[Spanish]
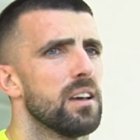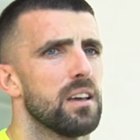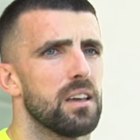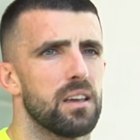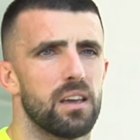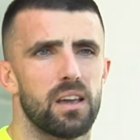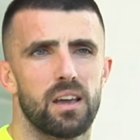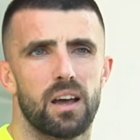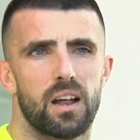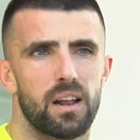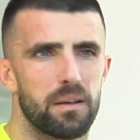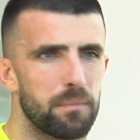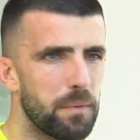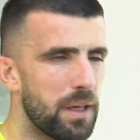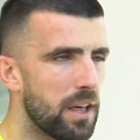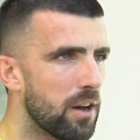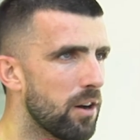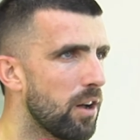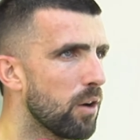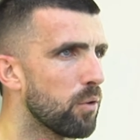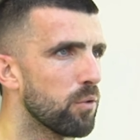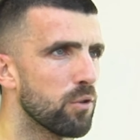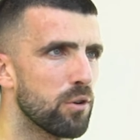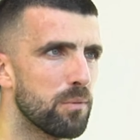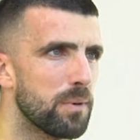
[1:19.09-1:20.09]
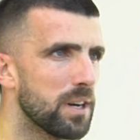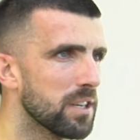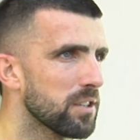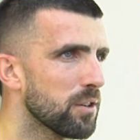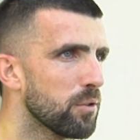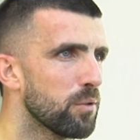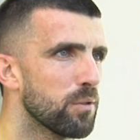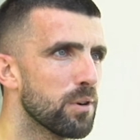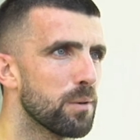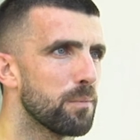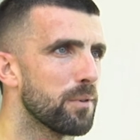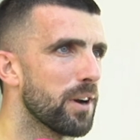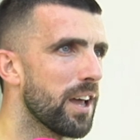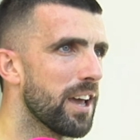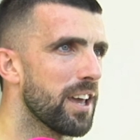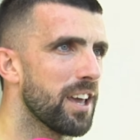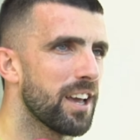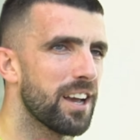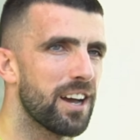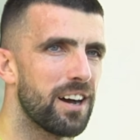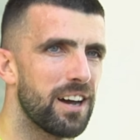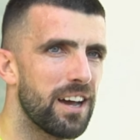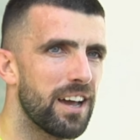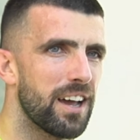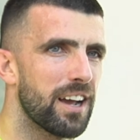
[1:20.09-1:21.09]
y me dejo alguno más seguro por ahí
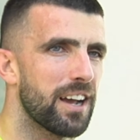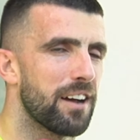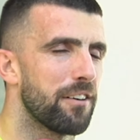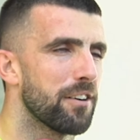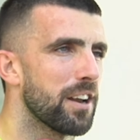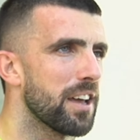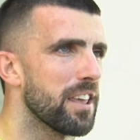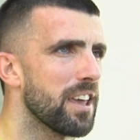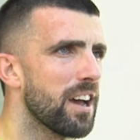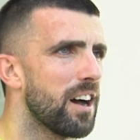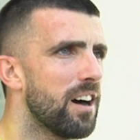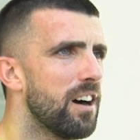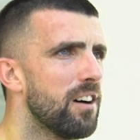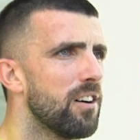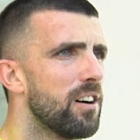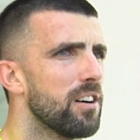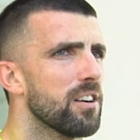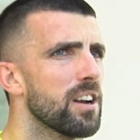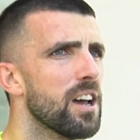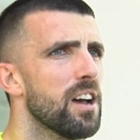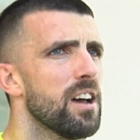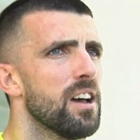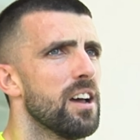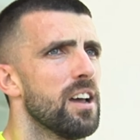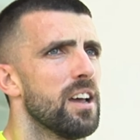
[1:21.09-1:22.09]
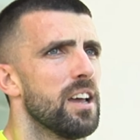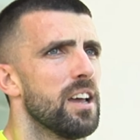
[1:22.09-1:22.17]
que, habrá llegado ahora.